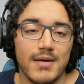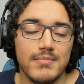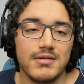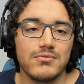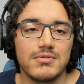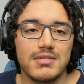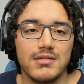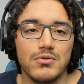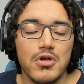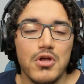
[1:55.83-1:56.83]
acaba não
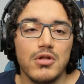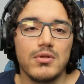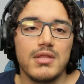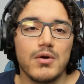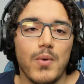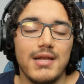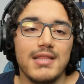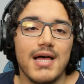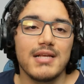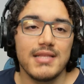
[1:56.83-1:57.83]
usando toda a
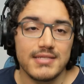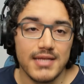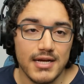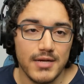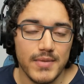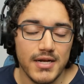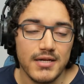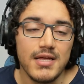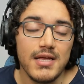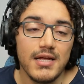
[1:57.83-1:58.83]
qualidade dessa câmera.
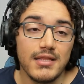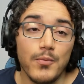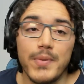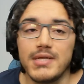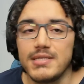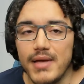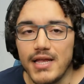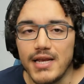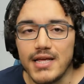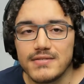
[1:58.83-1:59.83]
Então pense
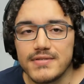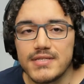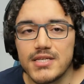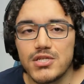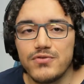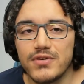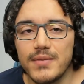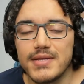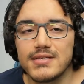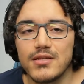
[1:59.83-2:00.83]
bem, né? Às vezes a gente
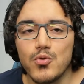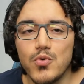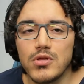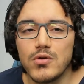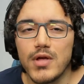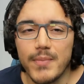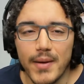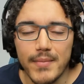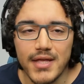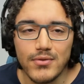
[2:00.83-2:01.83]
fica pensando muito no
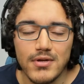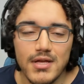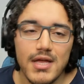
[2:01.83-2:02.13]
equipamento